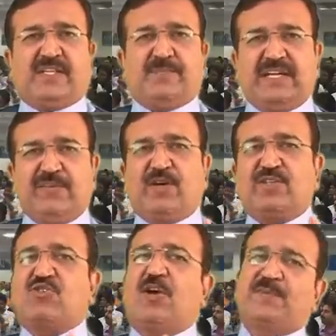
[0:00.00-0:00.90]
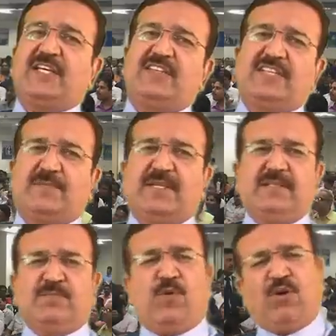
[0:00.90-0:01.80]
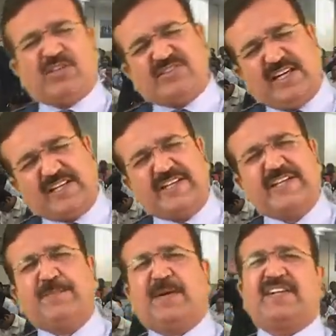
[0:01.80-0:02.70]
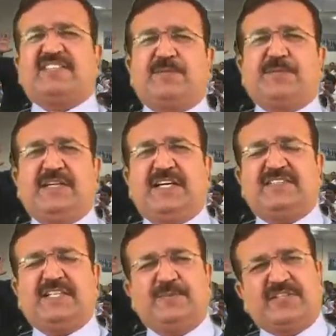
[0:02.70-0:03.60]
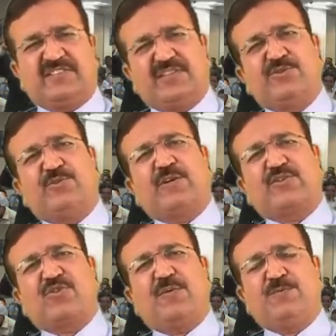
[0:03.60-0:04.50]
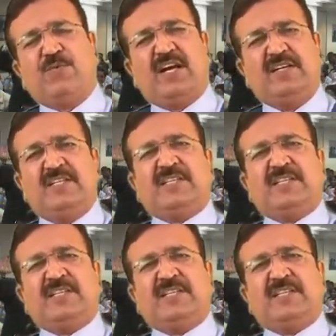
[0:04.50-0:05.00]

मेरे वर्कशॉप के अंदर में बहुत सारी लेडी पार्टिसिपेंट आती है अभी रिसेंट जो वर्कशॉप हुआ